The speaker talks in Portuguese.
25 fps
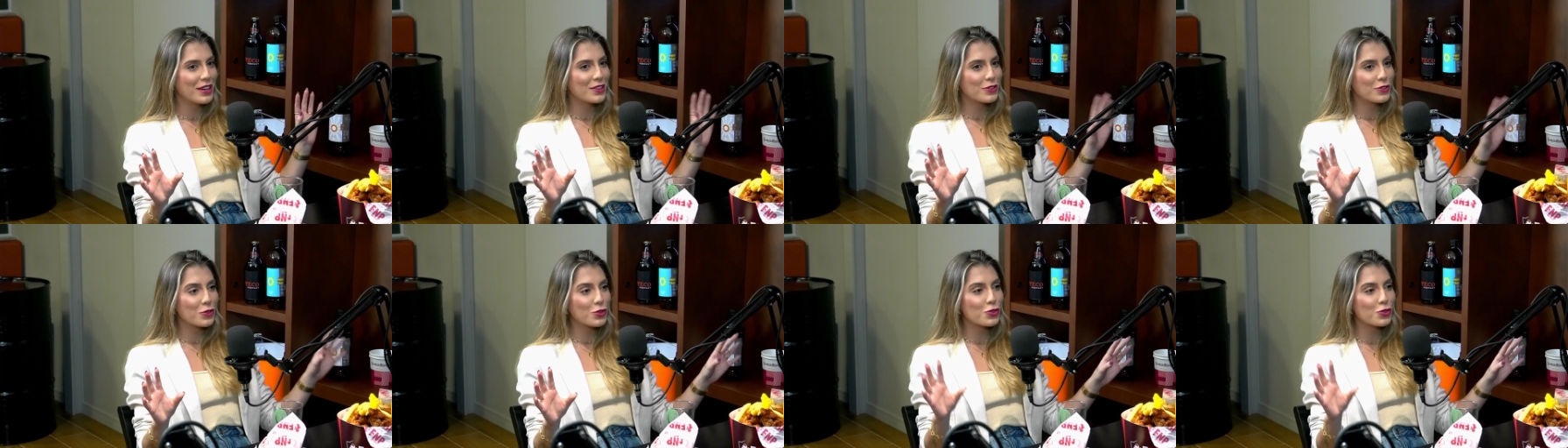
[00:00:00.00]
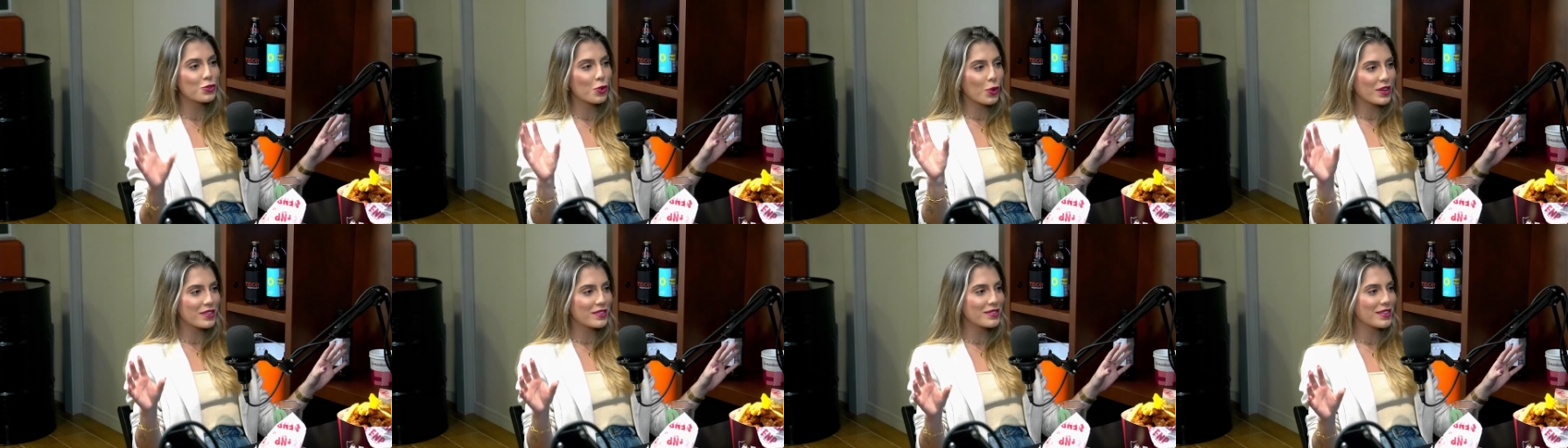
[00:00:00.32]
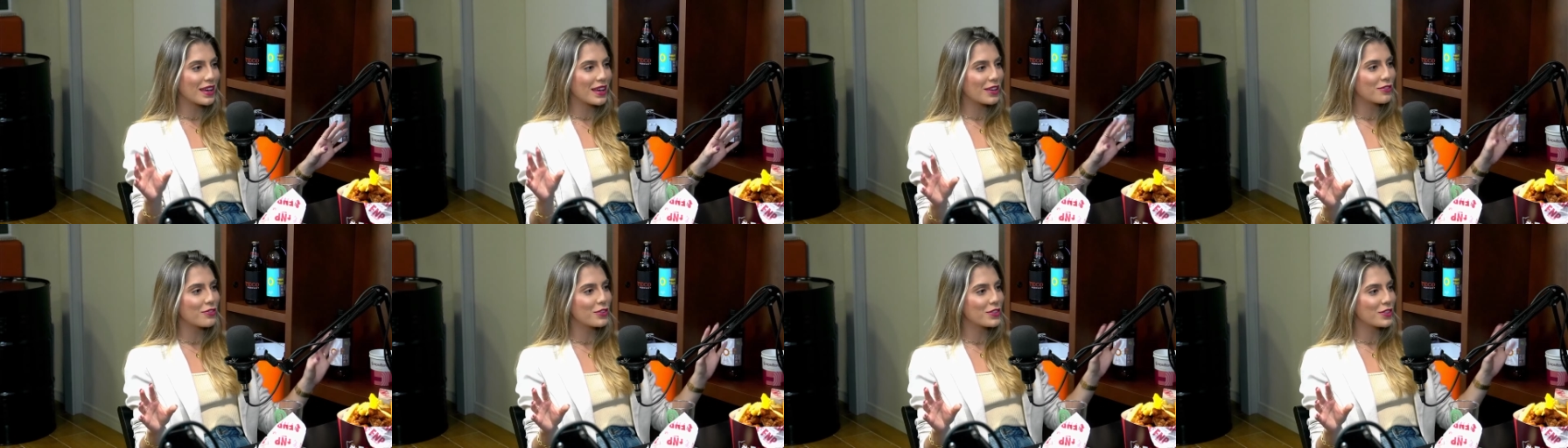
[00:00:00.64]
Nos dois
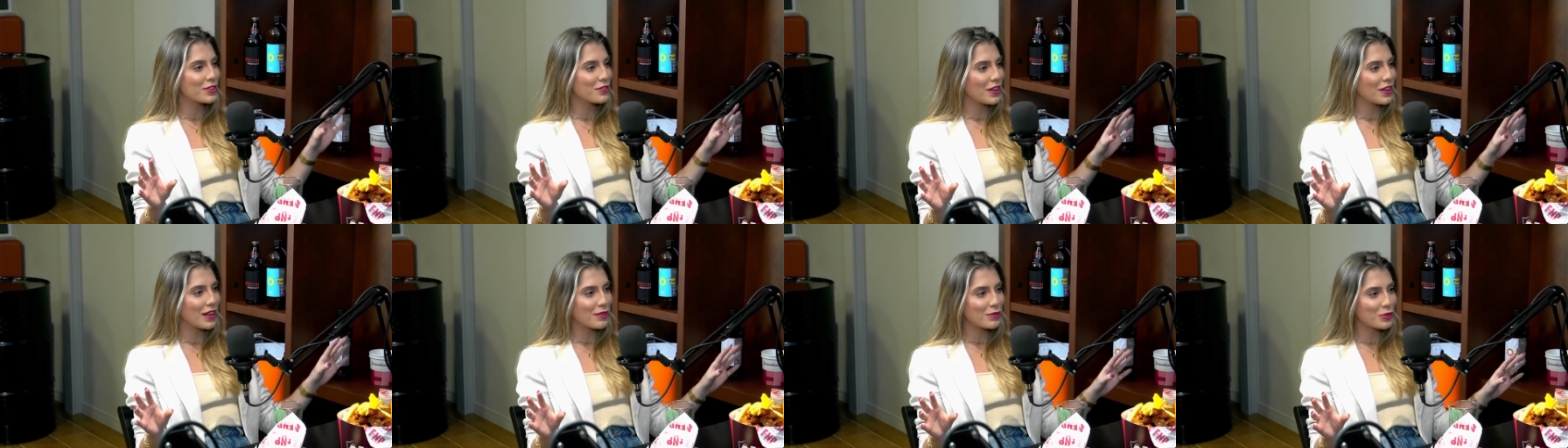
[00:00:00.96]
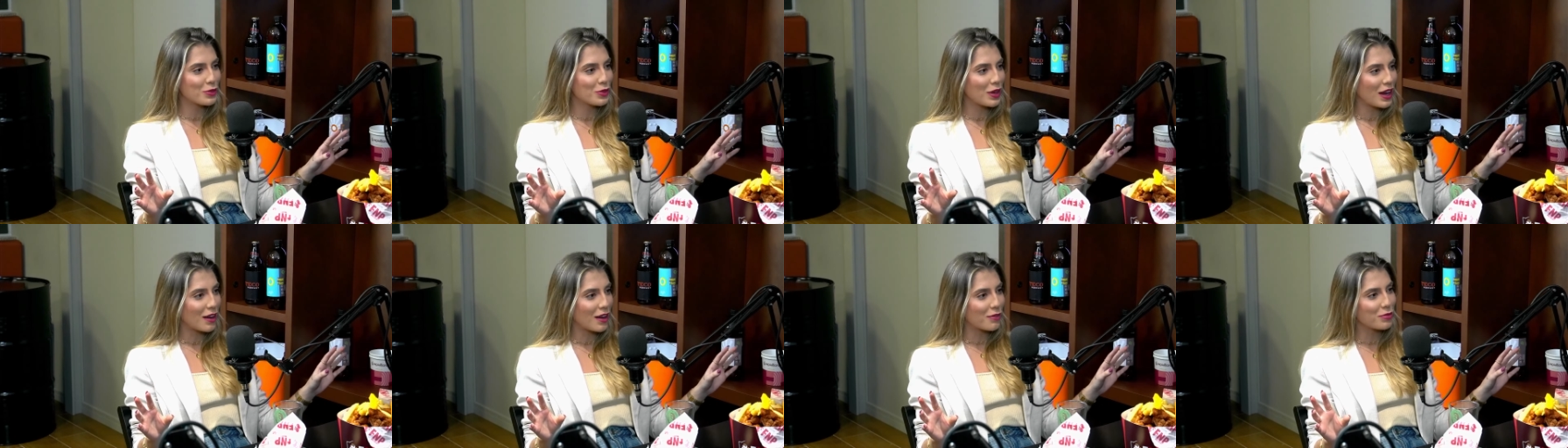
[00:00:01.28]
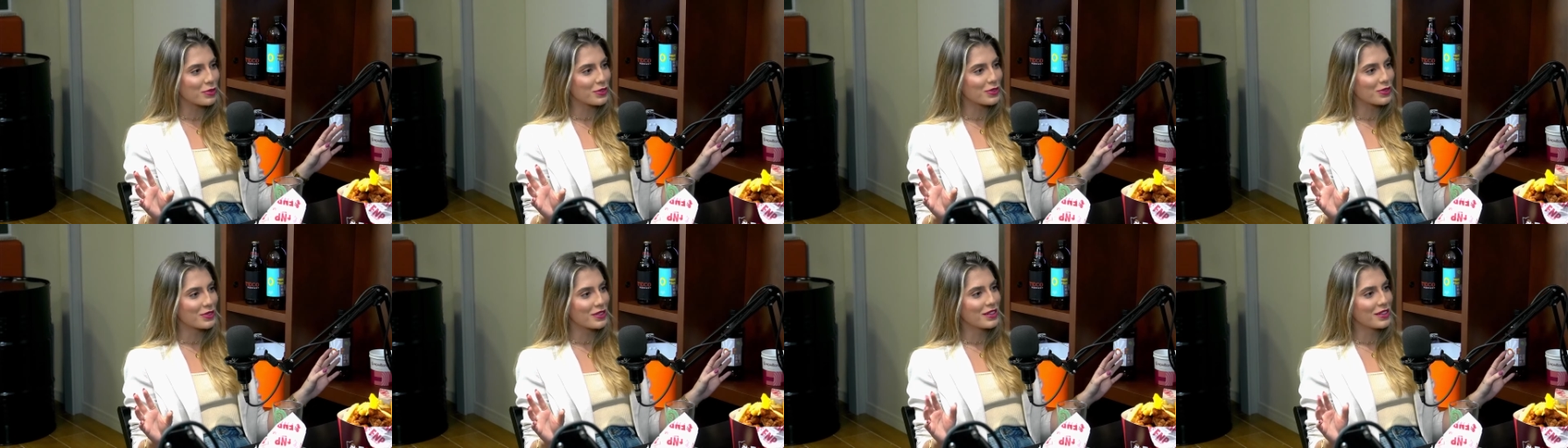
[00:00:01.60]
tem, você fala muito
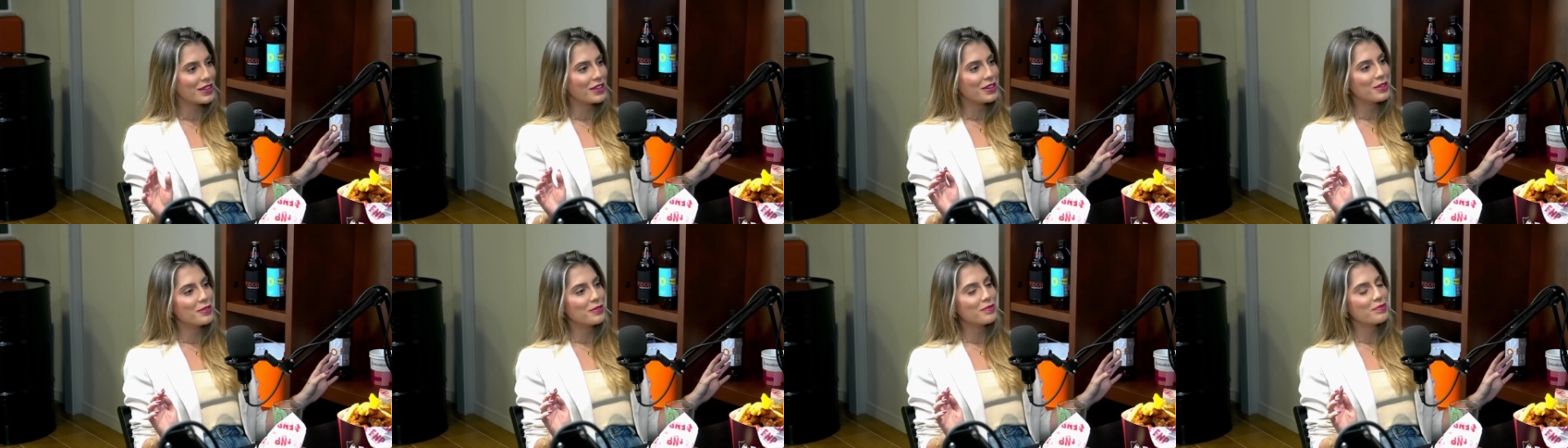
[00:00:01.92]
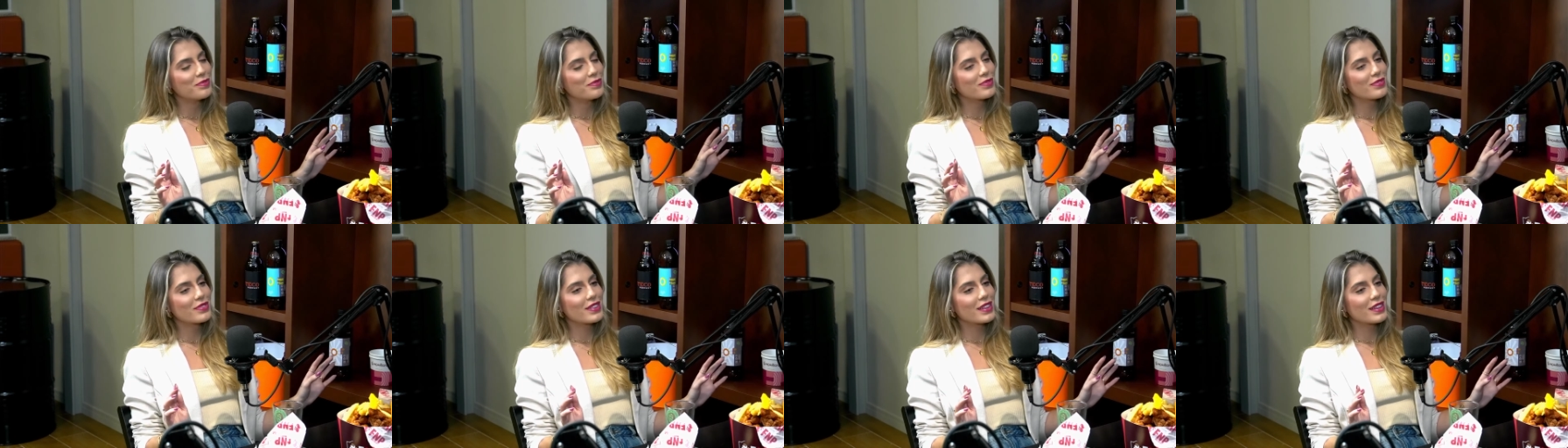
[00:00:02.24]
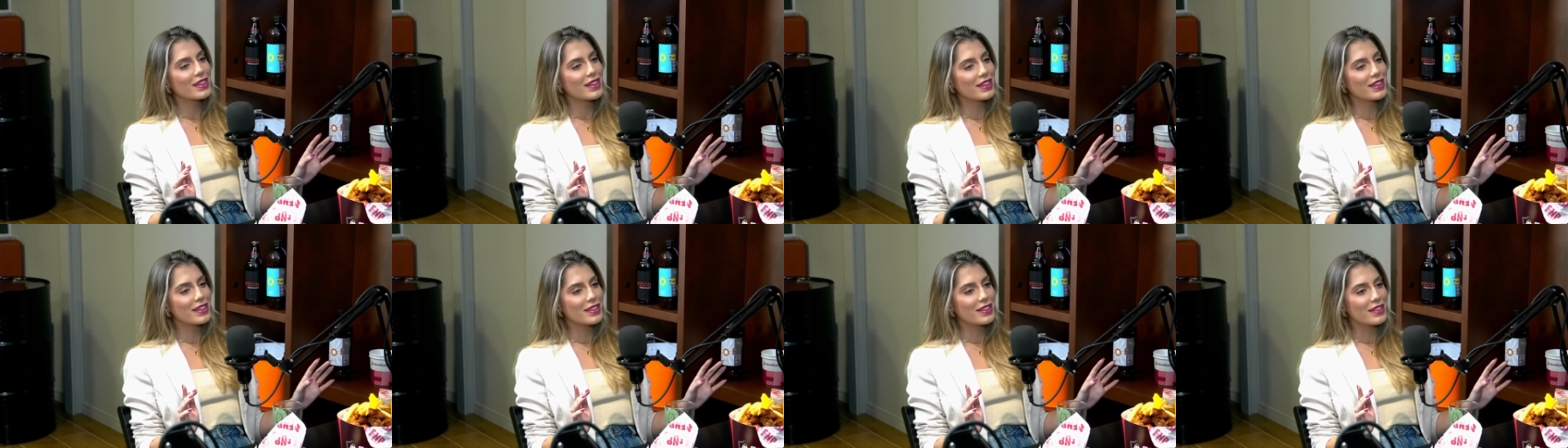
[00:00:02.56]
rápido.
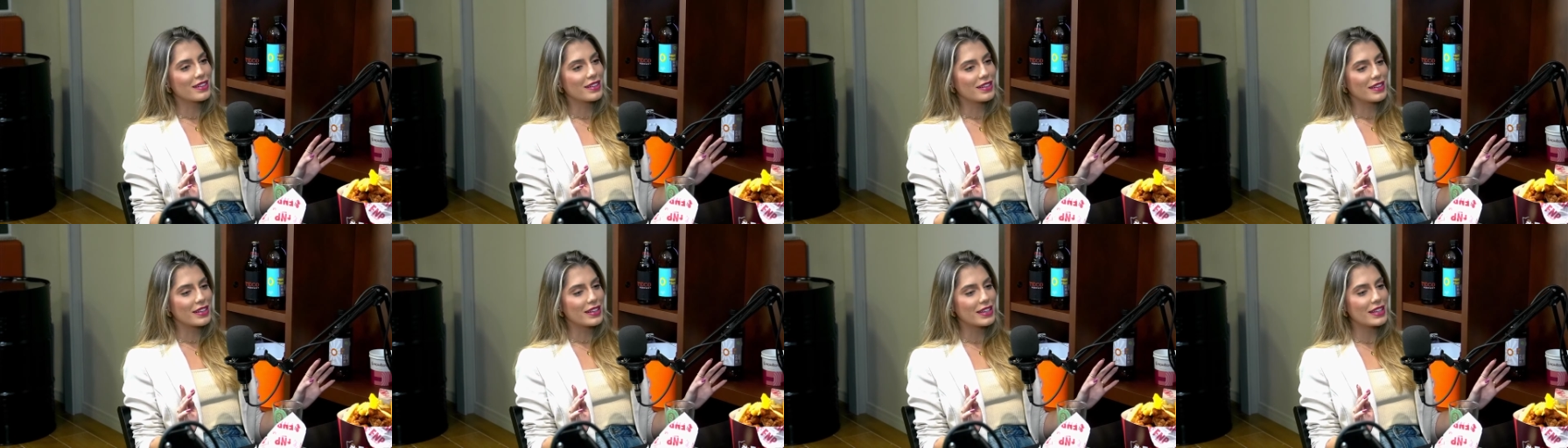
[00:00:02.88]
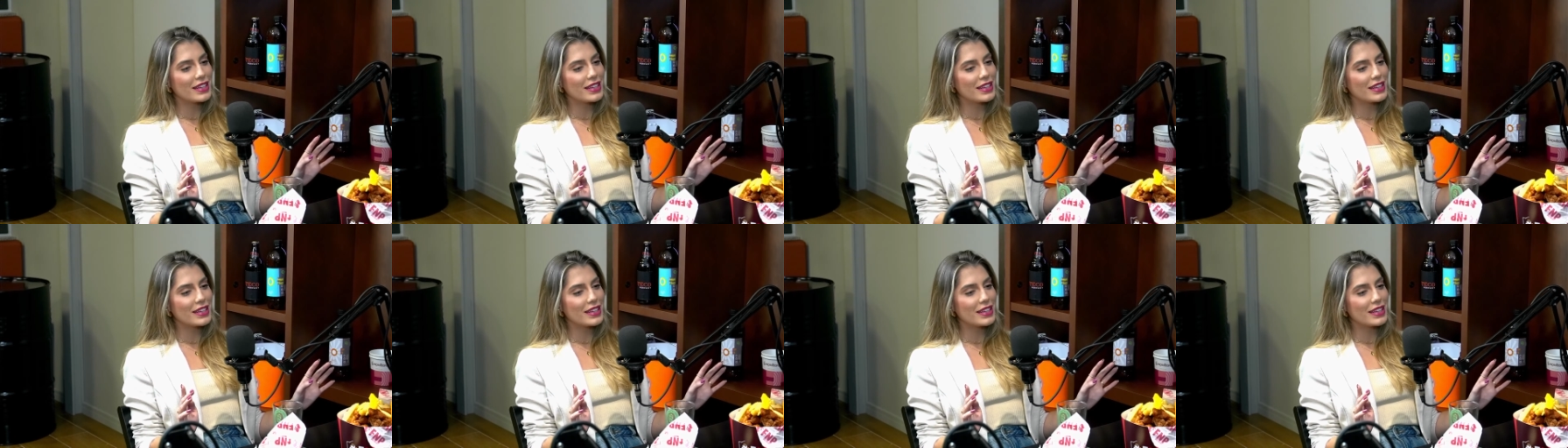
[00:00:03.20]
Uh,